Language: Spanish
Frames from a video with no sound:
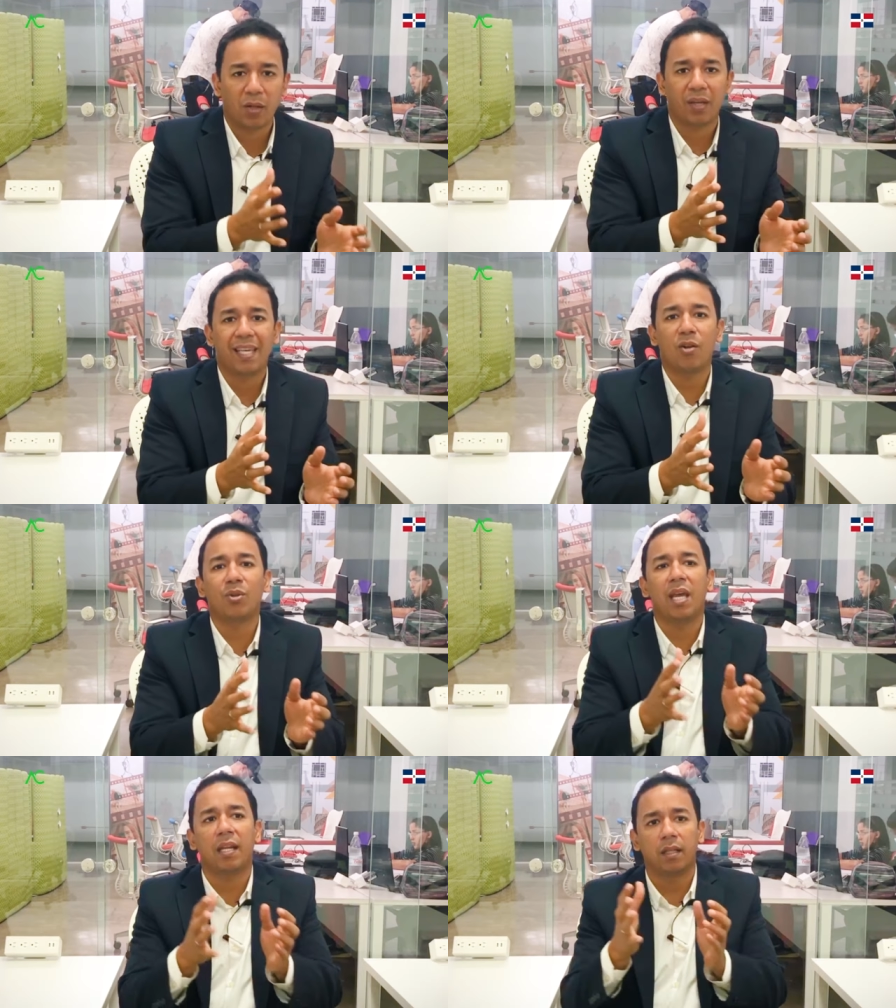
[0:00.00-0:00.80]
o para los que ya
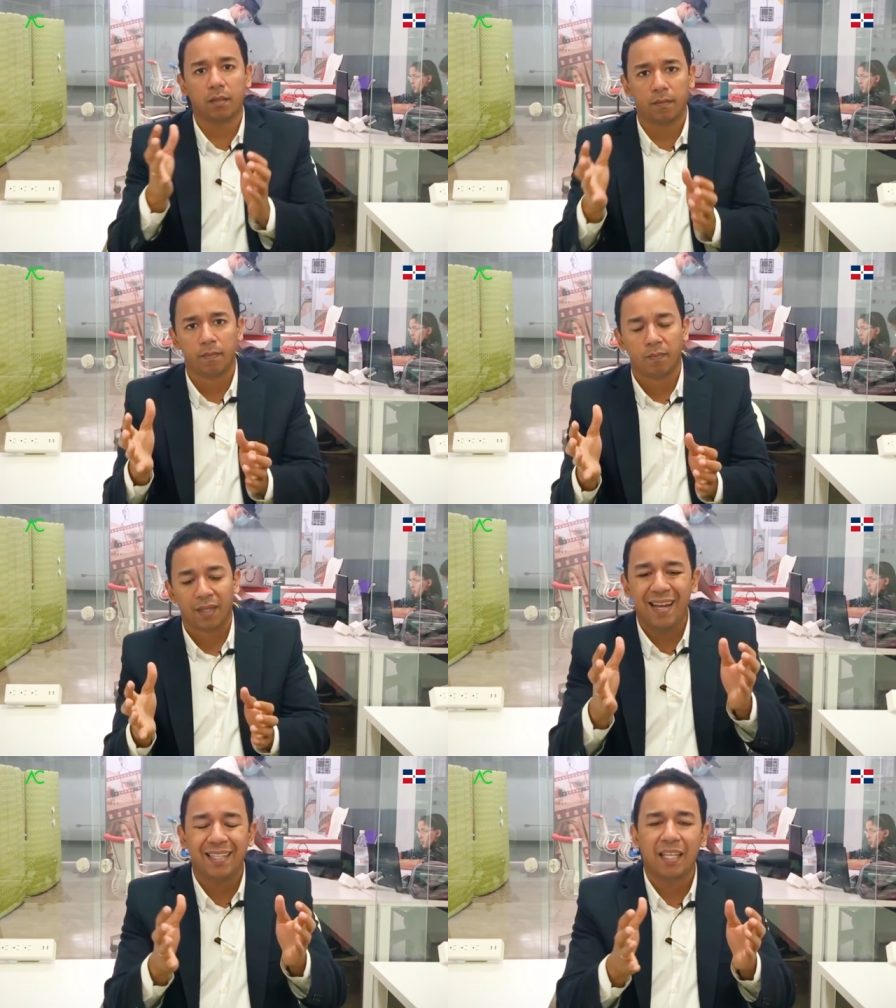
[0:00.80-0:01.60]
lo tienen,
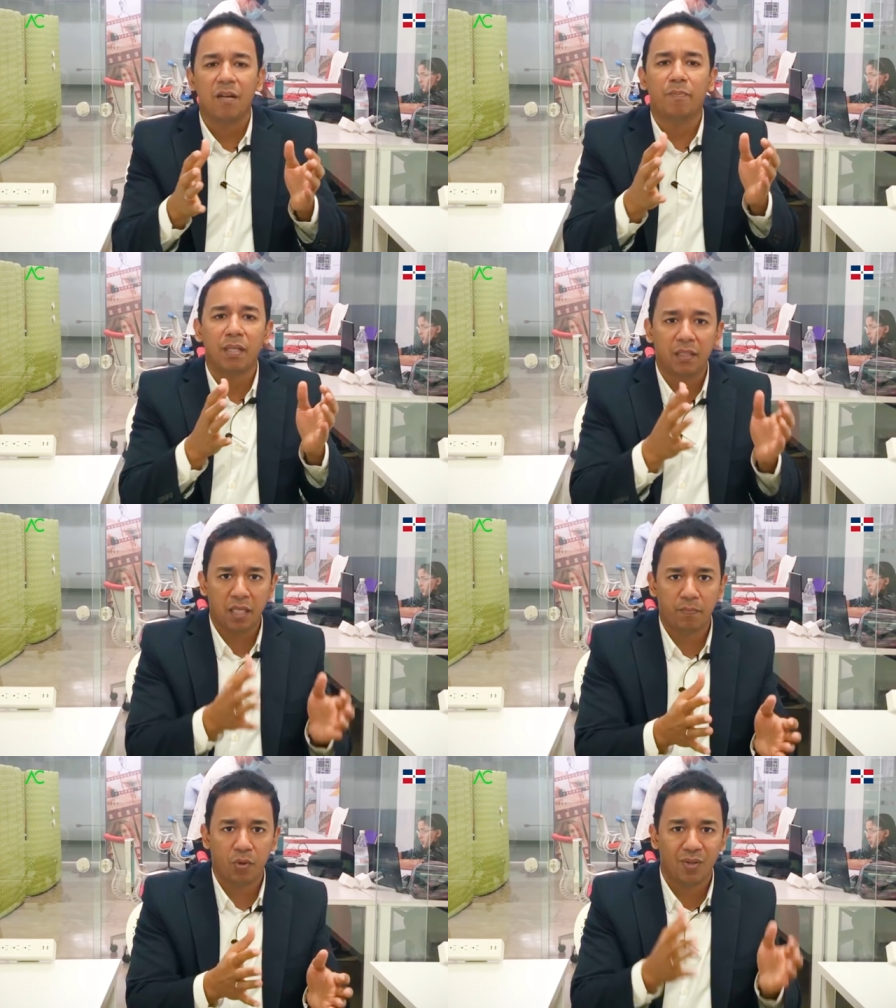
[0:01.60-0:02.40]
es ver desde el
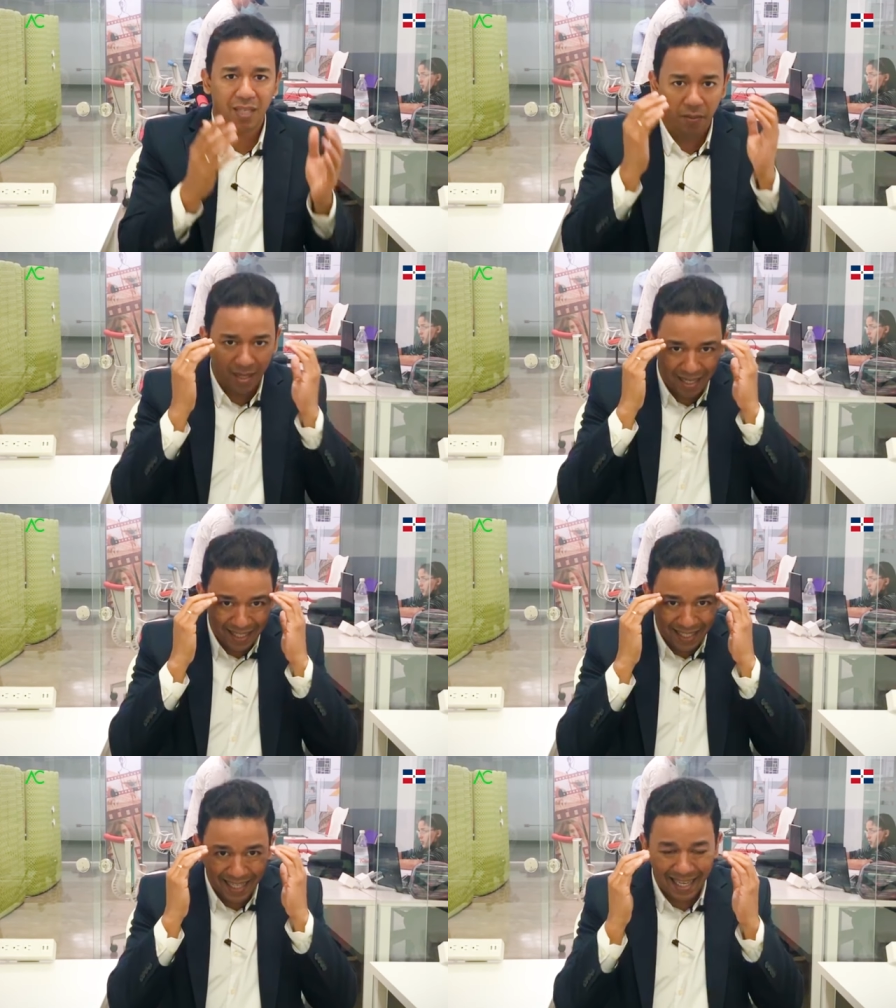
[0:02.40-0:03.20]
principio y
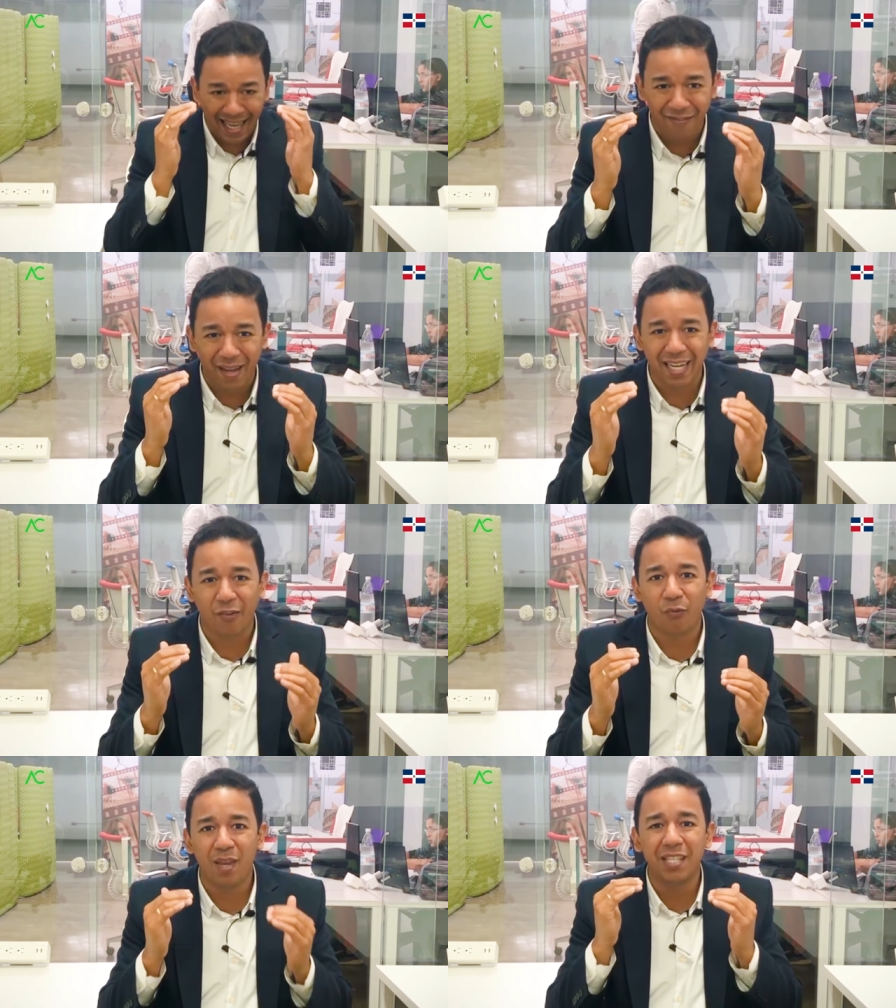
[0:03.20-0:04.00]
saber que el
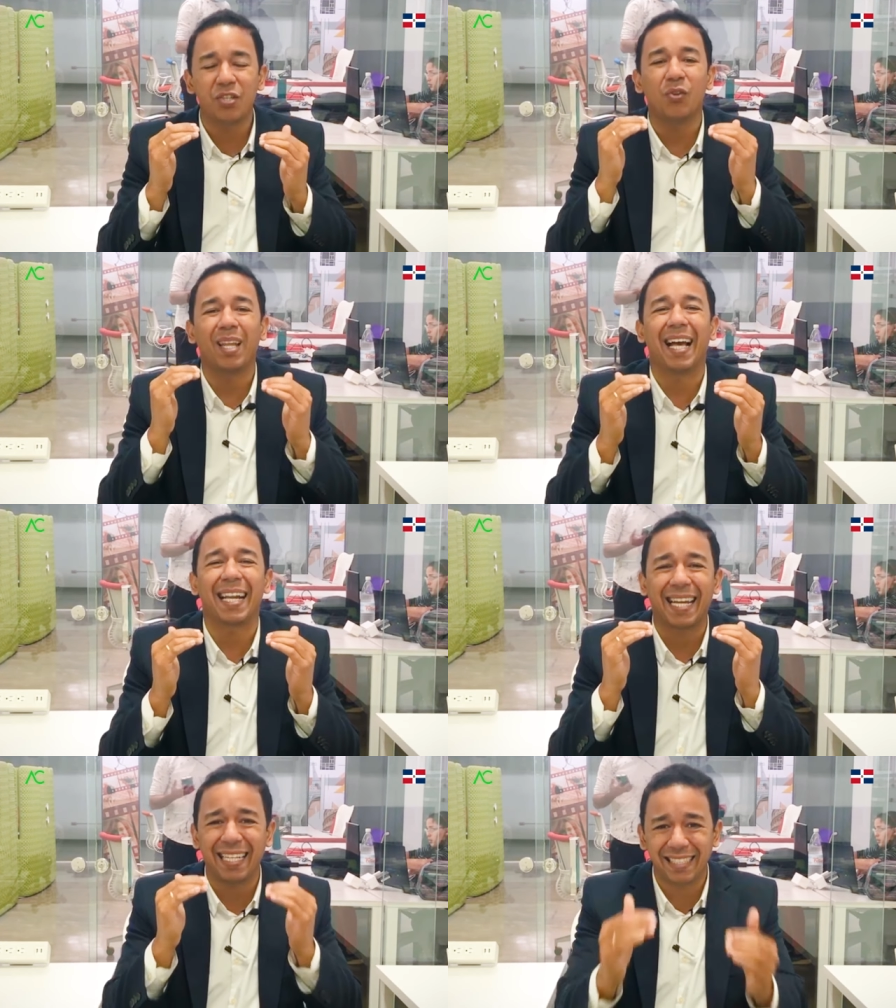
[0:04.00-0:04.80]
beneficio de la